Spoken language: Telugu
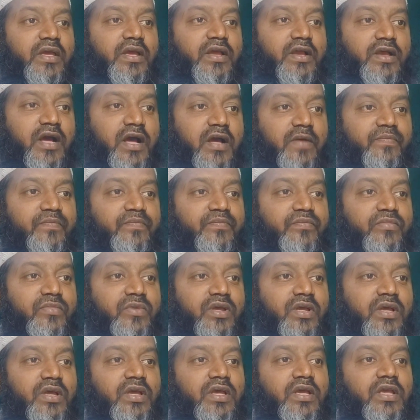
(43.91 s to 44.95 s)
ఇంకా
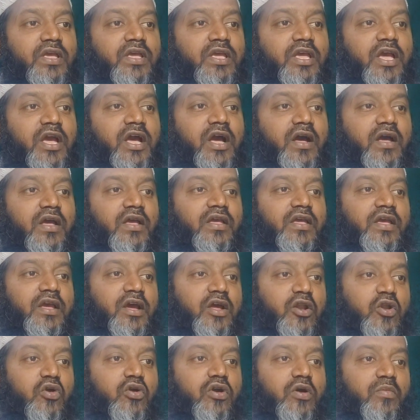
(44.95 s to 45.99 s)
ఇహ
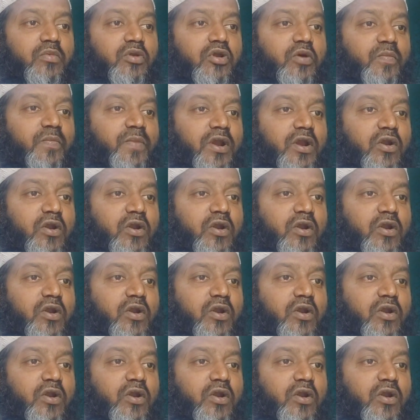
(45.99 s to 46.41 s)
ఇహలోకంలో